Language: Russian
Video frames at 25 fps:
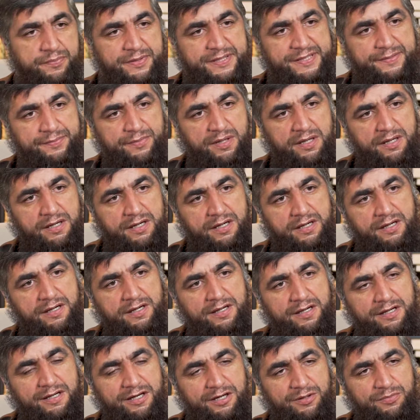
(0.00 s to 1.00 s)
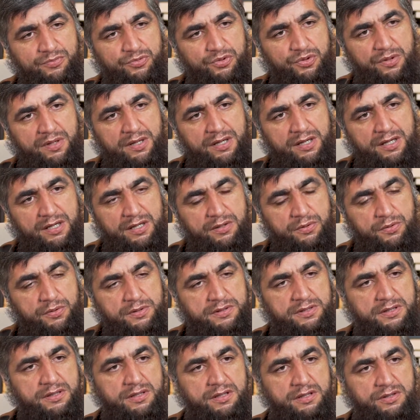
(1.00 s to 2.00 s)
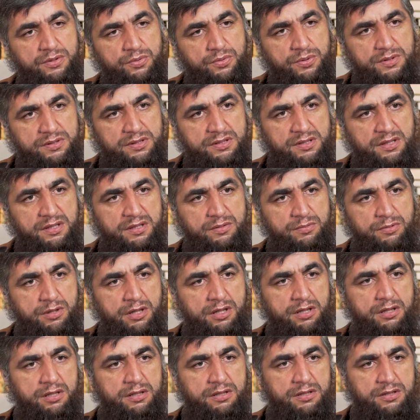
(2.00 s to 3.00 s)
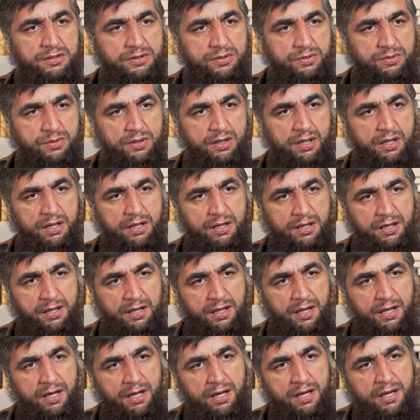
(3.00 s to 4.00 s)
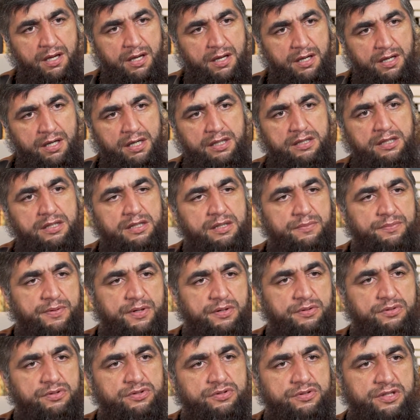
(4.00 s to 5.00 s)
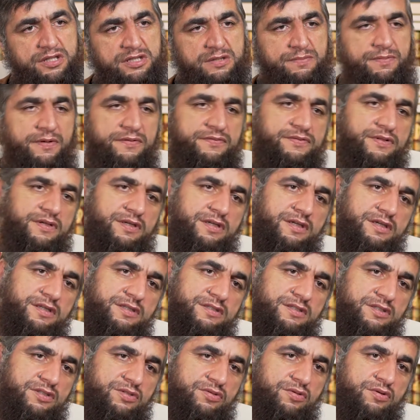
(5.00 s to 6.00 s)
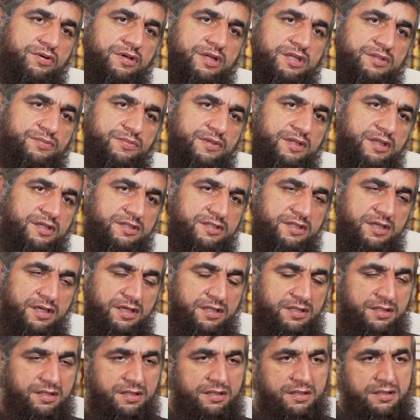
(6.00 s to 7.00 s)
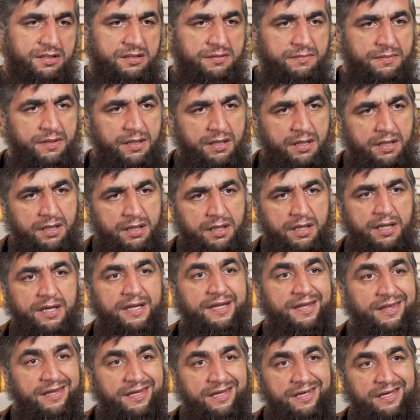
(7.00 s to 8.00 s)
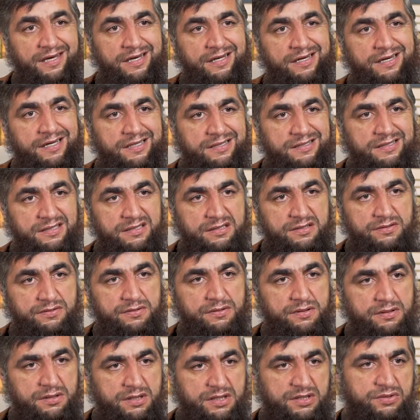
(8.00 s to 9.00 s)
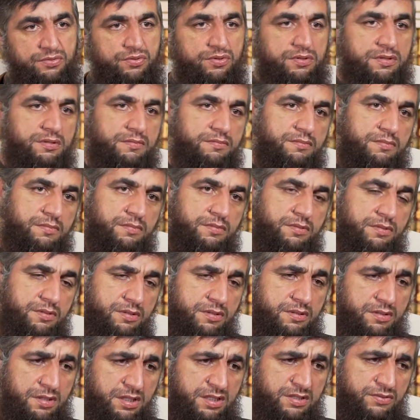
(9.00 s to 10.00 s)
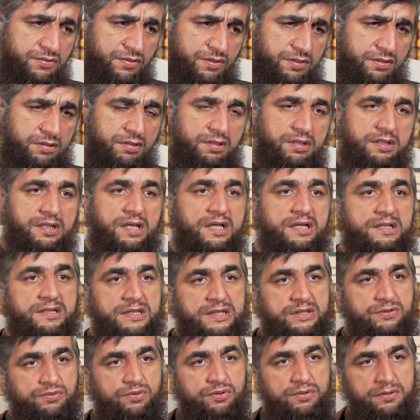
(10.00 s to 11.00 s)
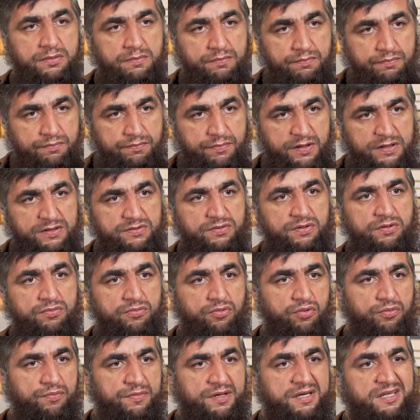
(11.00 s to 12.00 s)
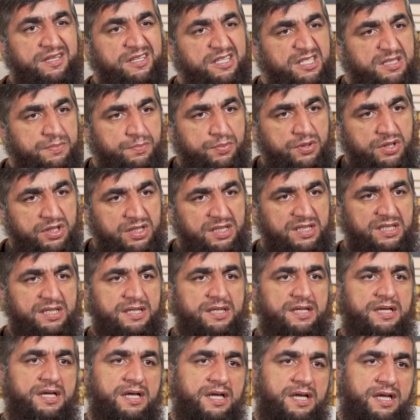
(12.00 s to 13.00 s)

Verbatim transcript: Бисмиллах, алхамдулиллах, вассалату вассаламу аля расулиллах. Это не первая ситуация, повторяется. Сколько раз мы на себя делаем? Не играться с разводом. Ты развод дал? Дал развод по своему уме, не спеша.